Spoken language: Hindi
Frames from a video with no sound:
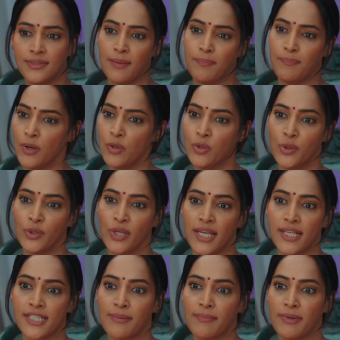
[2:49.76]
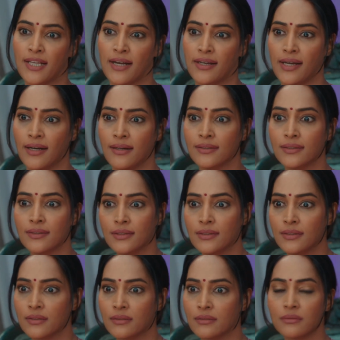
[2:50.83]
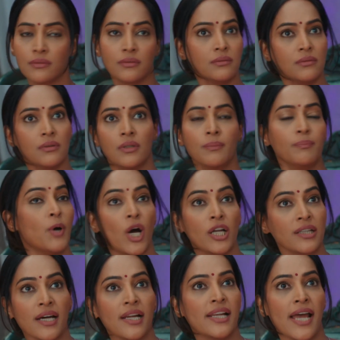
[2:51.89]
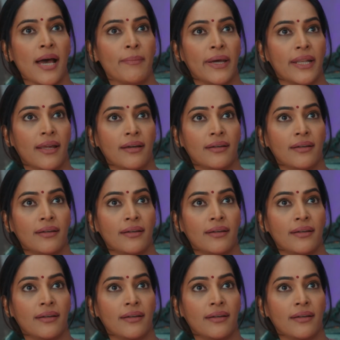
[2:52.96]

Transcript: ना बहू होने की जिम्मेदारियां बहुत कर लिया मैंने